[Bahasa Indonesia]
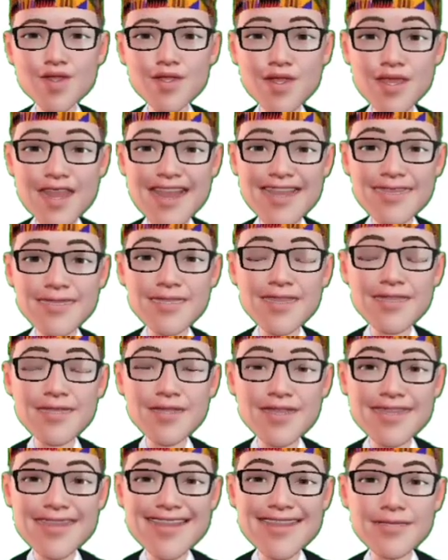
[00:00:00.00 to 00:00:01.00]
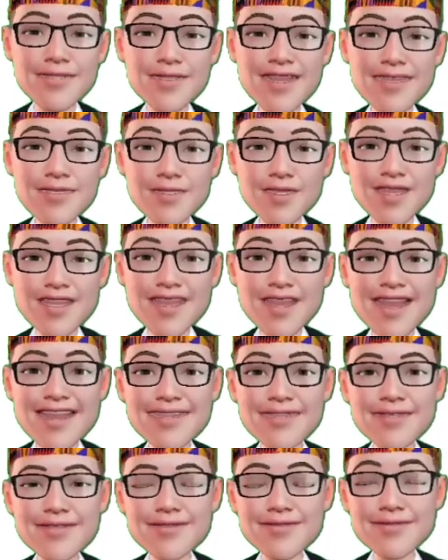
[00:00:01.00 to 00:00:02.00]
rasa belas
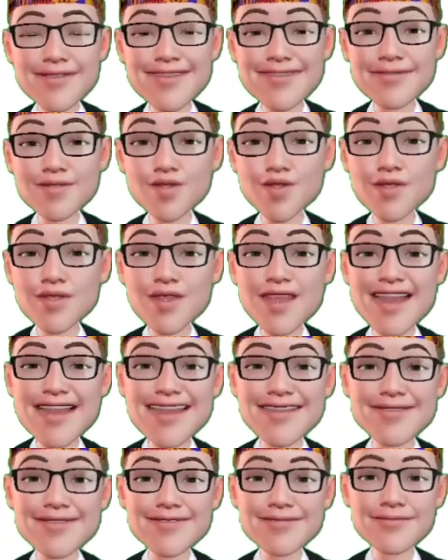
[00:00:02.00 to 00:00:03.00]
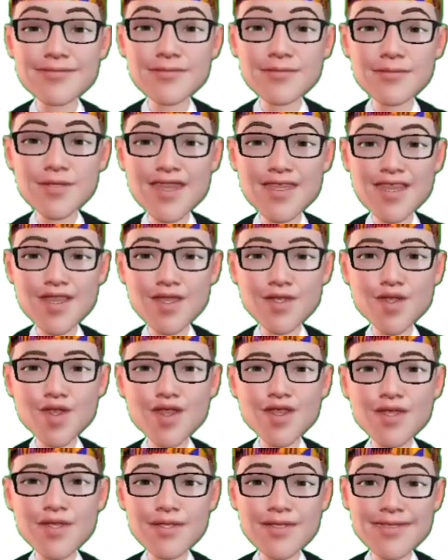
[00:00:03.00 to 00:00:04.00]
kasihan, dan suka
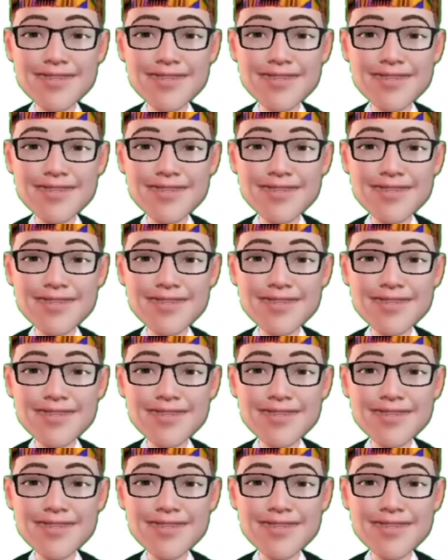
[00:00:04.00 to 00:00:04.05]
menolong.